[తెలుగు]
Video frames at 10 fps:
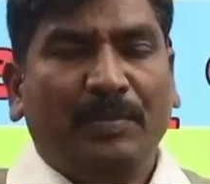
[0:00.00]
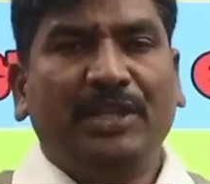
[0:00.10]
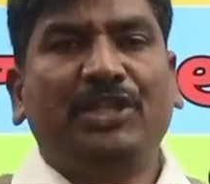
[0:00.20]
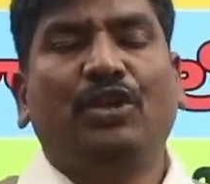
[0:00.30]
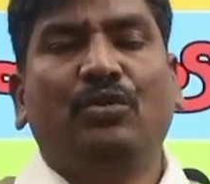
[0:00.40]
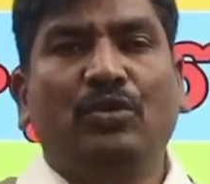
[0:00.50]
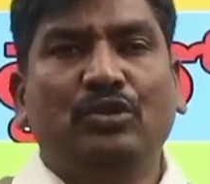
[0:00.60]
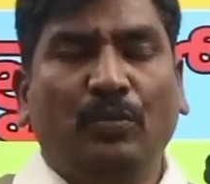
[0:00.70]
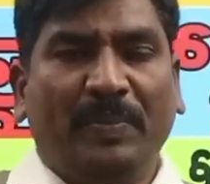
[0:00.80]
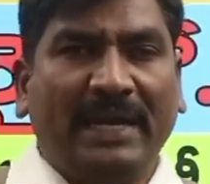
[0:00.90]

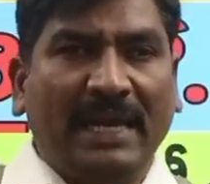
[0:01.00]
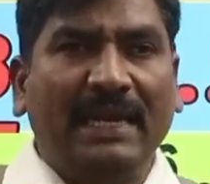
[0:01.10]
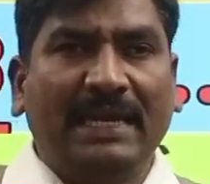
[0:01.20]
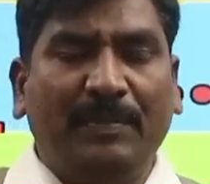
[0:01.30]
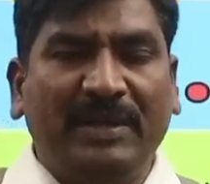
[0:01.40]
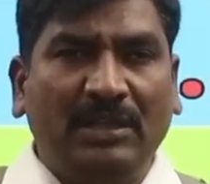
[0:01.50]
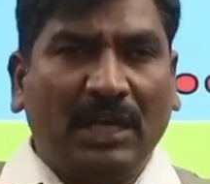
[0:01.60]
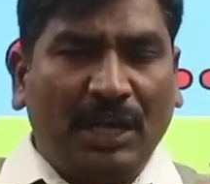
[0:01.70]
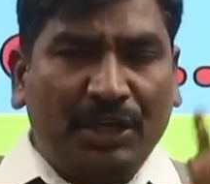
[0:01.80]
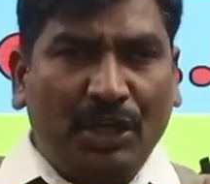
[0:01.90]
ప్రతిరోజు
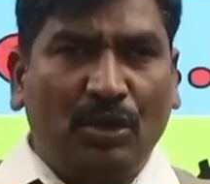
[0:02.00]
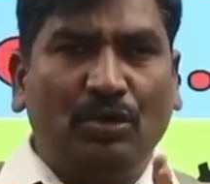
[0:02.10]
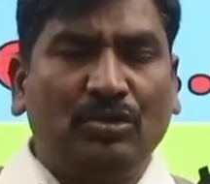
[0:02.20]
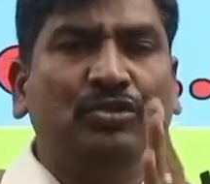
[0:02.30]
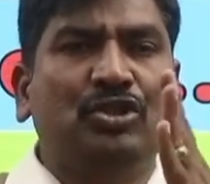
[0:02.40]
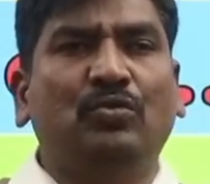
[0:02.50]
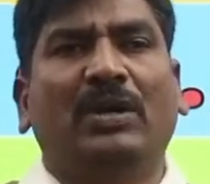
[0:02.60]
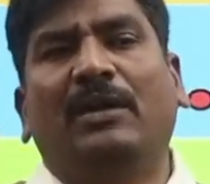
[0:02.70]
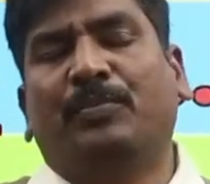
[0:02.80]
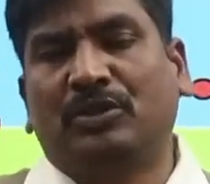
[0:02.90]
ప్రణాళికబద్ధంగా ఈ రోజు నుంచి
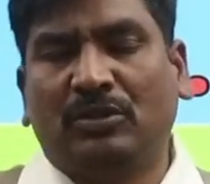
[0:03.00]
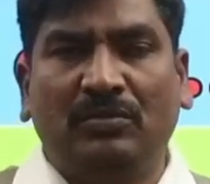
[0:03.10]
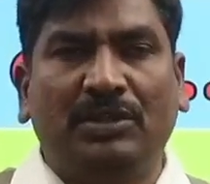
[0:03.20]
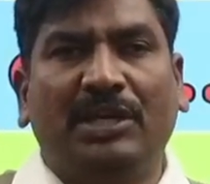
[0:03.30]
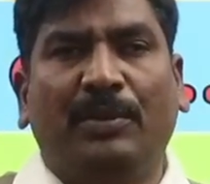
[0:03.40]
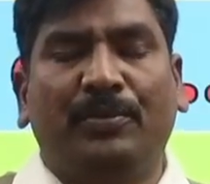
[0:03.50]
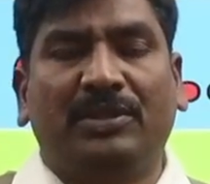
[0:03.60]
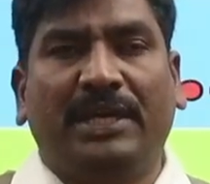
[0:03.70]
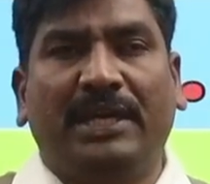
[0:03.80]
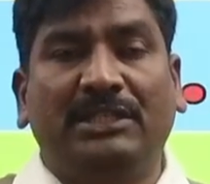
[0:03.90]
నువ్వు కానీ పుస్తకం
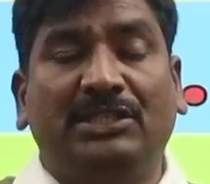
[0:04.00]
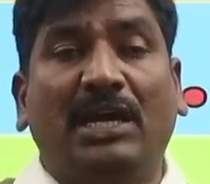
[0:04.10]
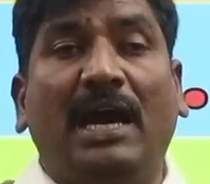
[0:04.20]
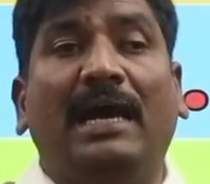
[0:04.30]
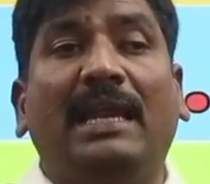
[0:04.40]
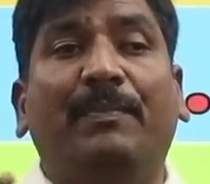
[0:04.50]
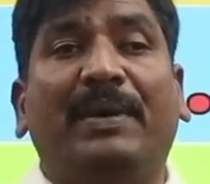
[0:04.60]
తీయకపోతే చాలా